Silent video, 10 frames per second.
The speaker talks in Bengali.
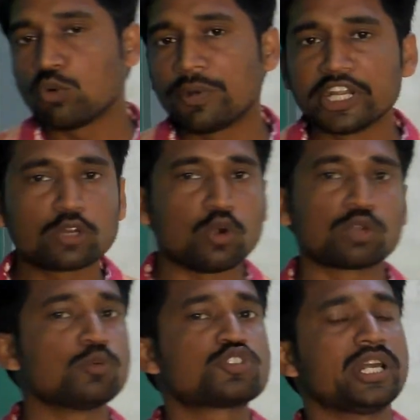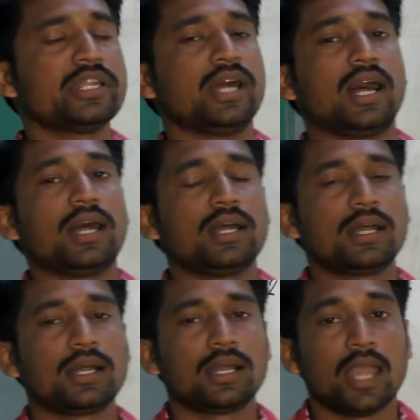কোম্পানির কর্মচারীরা
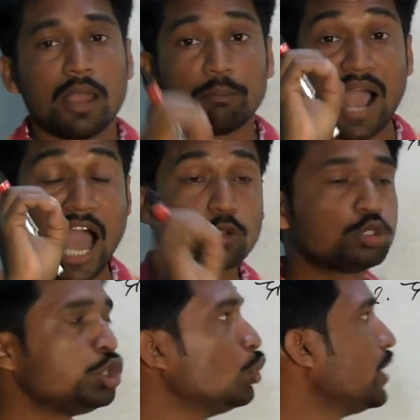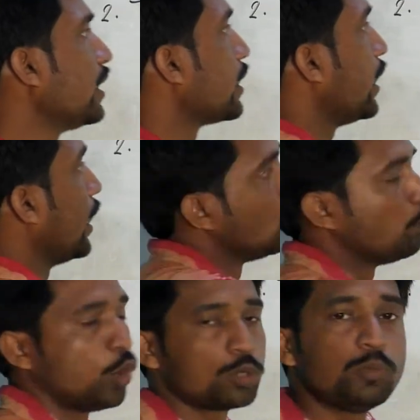ভারতীয়দেরকে
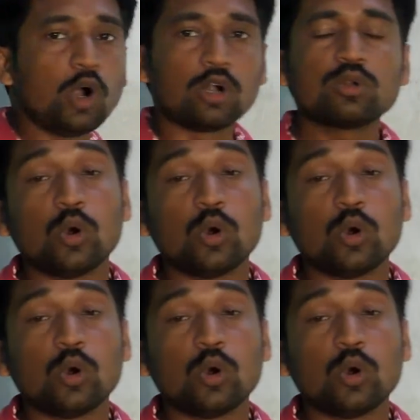বর্বর